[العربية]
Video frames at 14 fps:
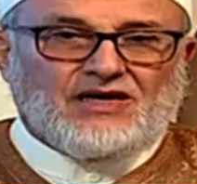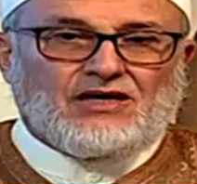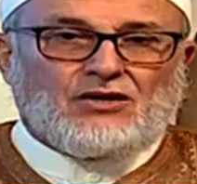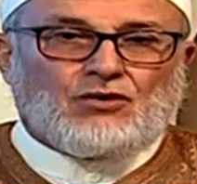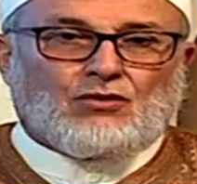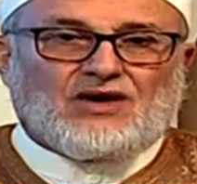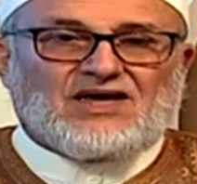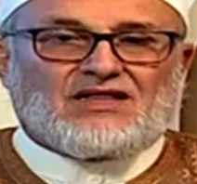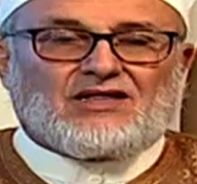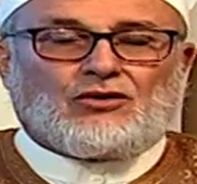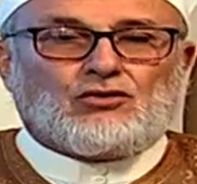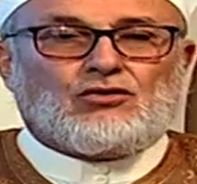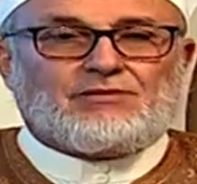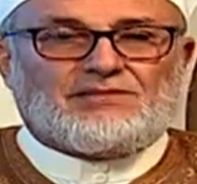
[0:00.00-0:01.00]

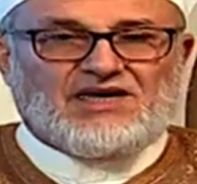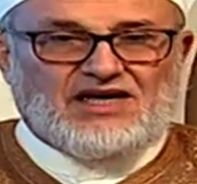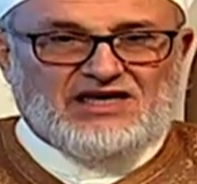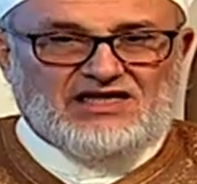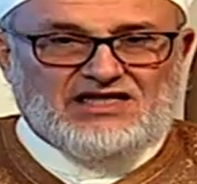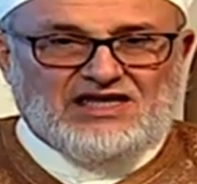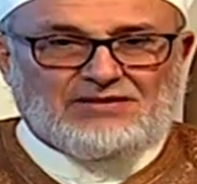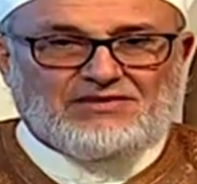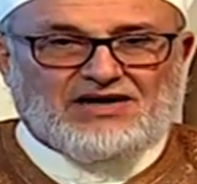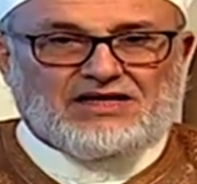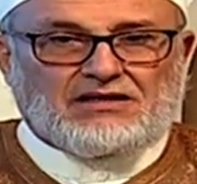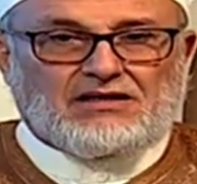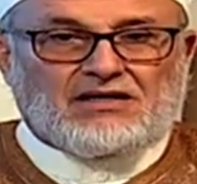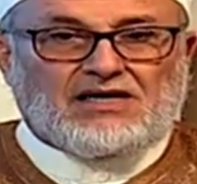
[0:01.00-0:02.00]
ويضعوه بأيديهم
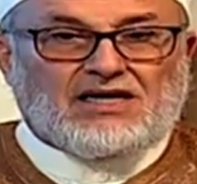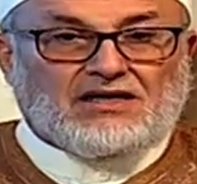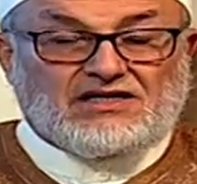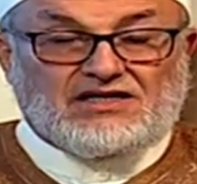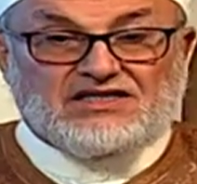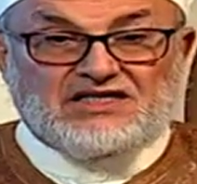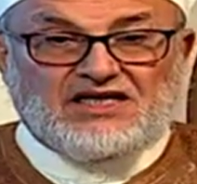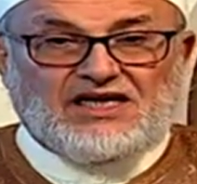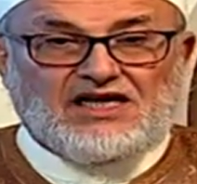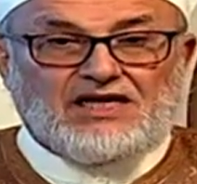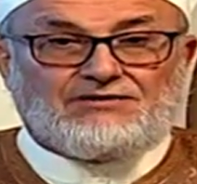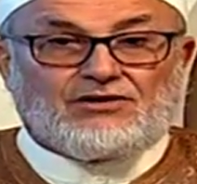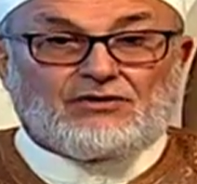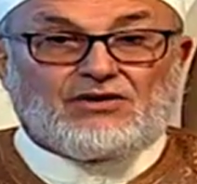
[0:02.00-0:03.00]
على النار يستحيل
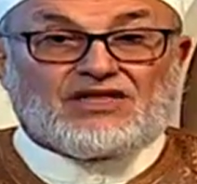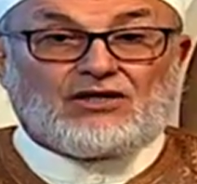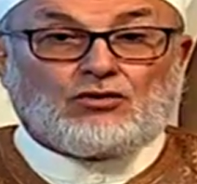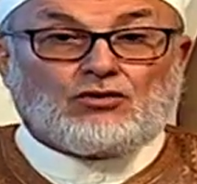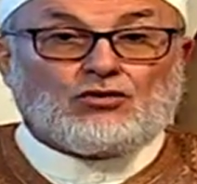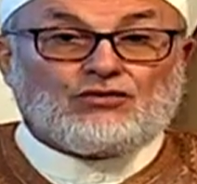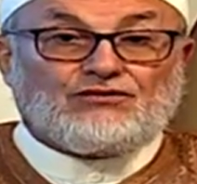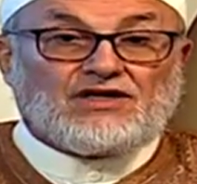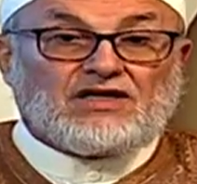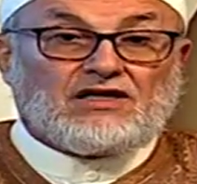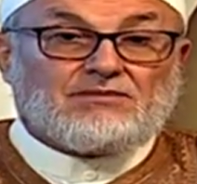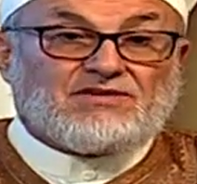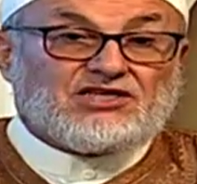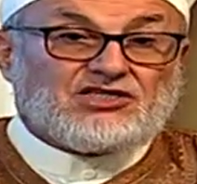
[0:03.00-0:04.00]
فوضعوه في
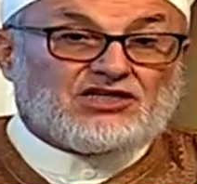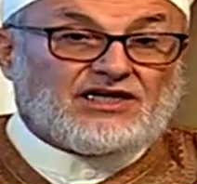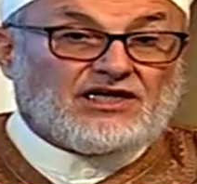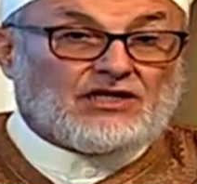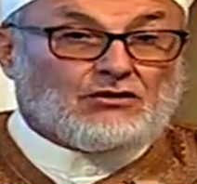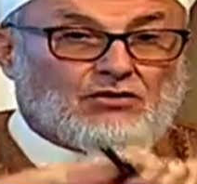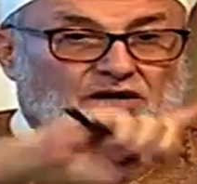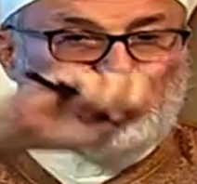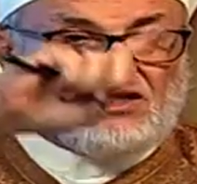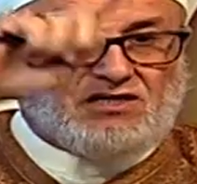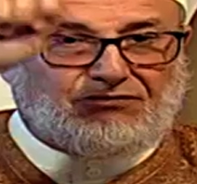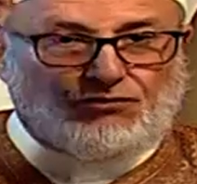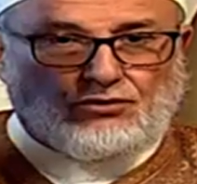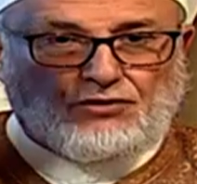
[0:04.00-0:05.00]
المنجنيق
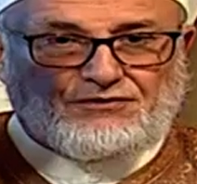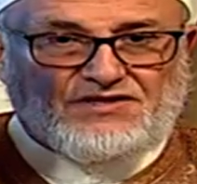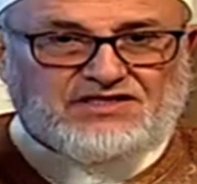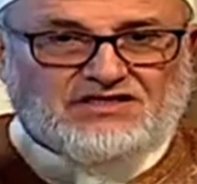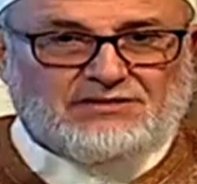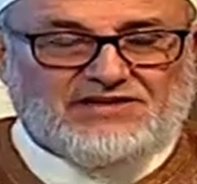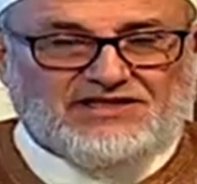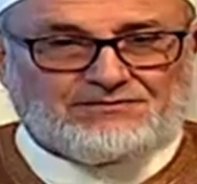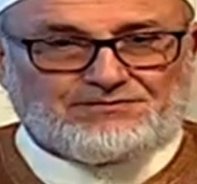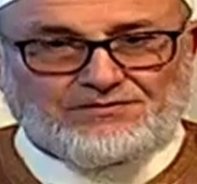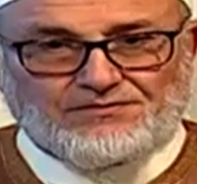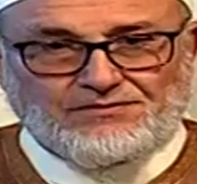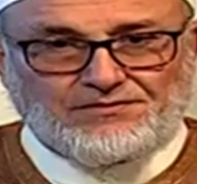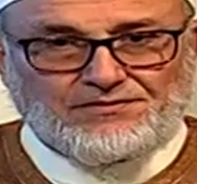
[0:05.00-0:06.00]
وقذفوه في السماء
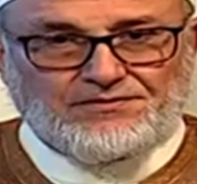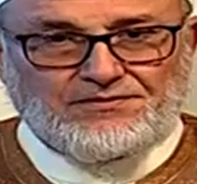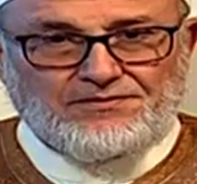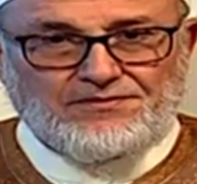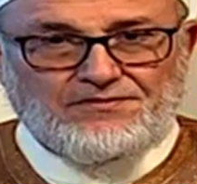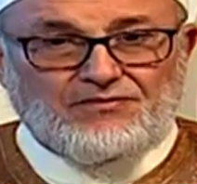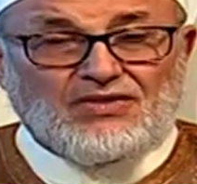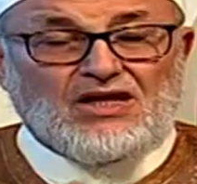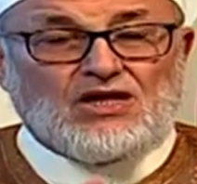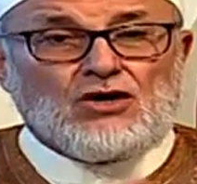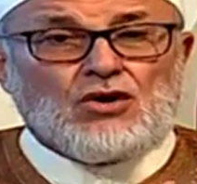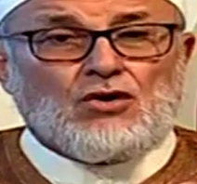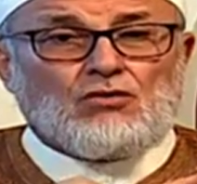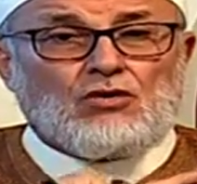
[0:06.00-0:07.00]

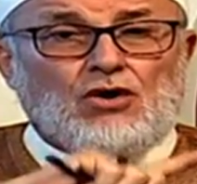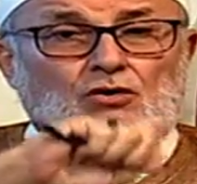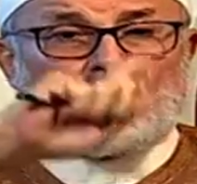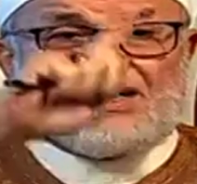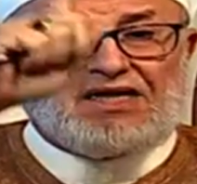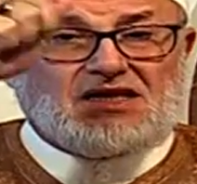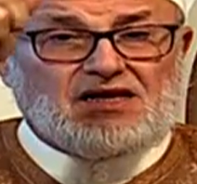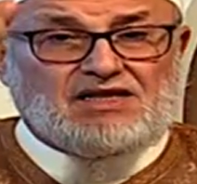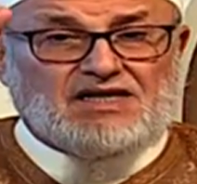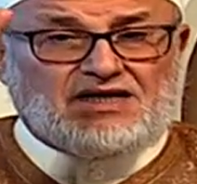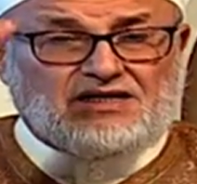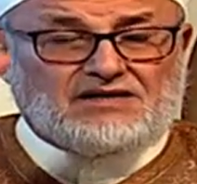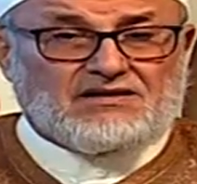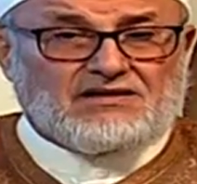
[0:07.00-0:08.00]
وهو إلى
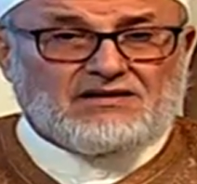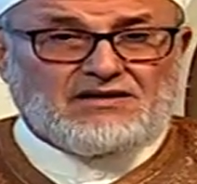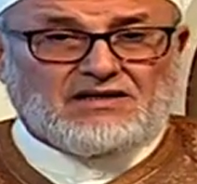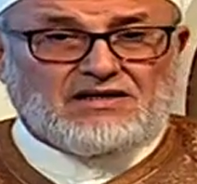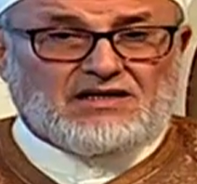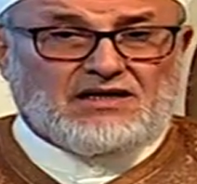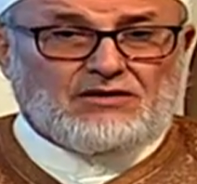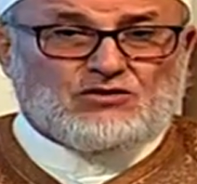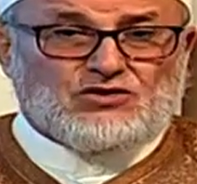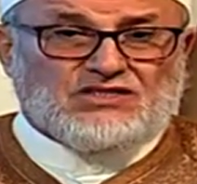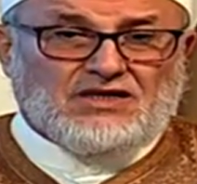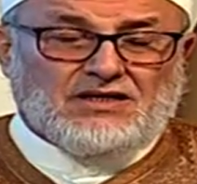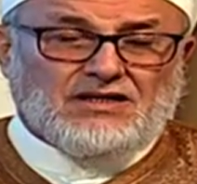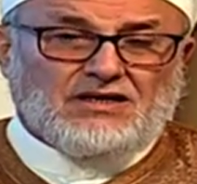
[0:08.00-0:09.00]
ذلك
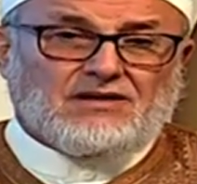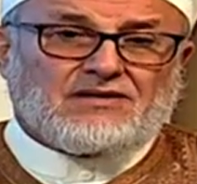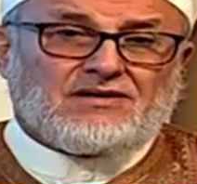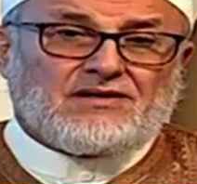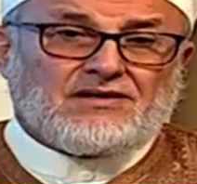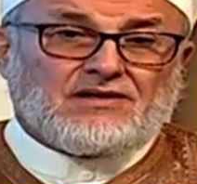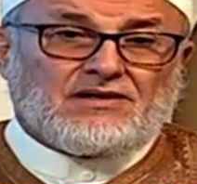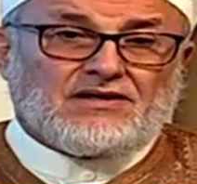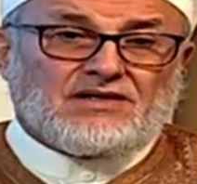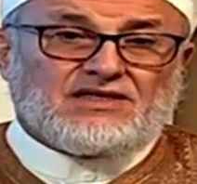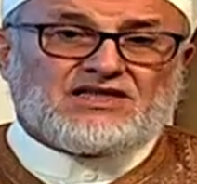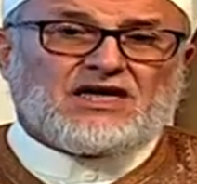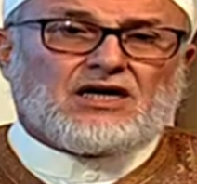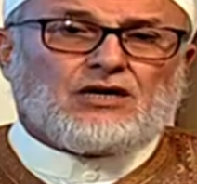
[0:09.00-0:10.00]
المستقر
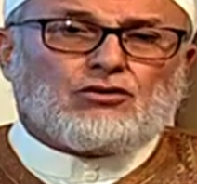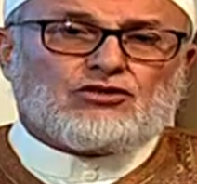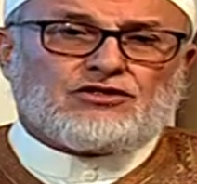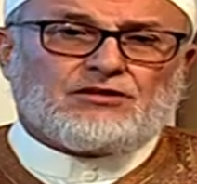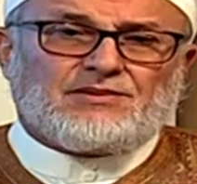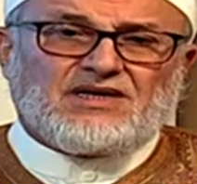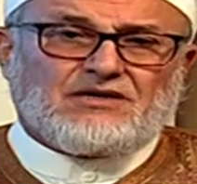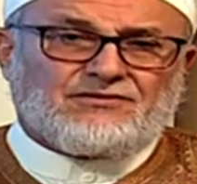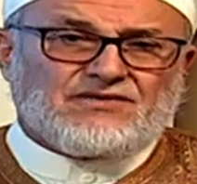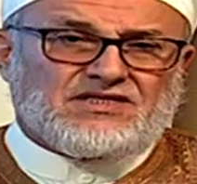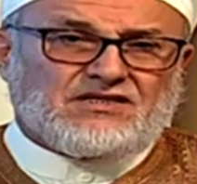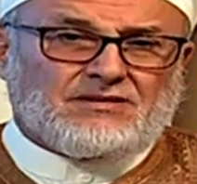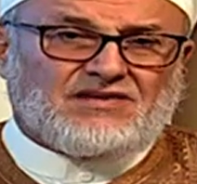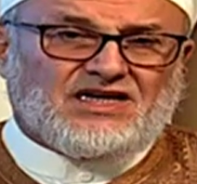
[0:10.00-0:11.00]
جاءه جبريل في
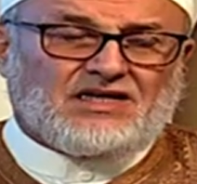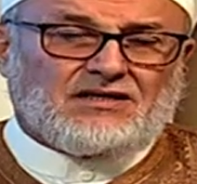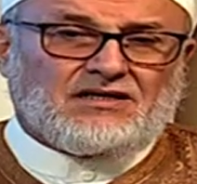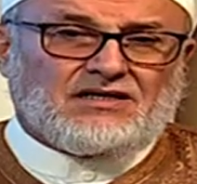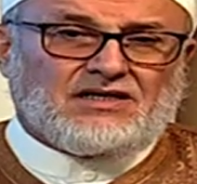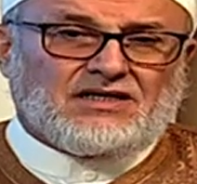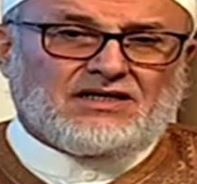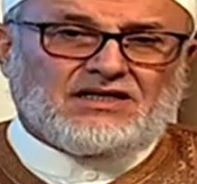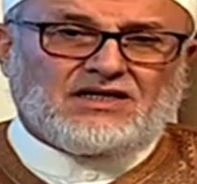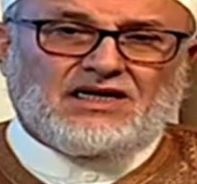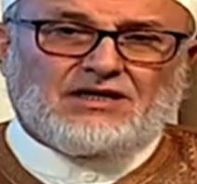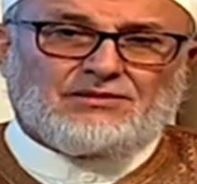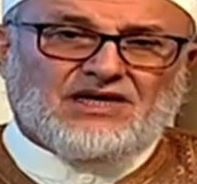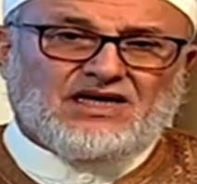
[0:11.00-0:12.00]
السماء يا
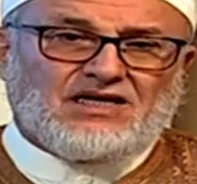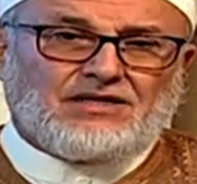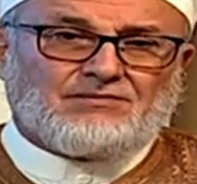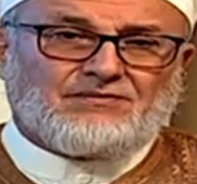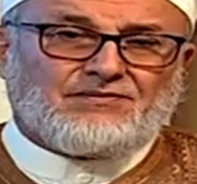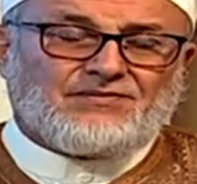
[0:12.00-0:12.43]
إبراهيم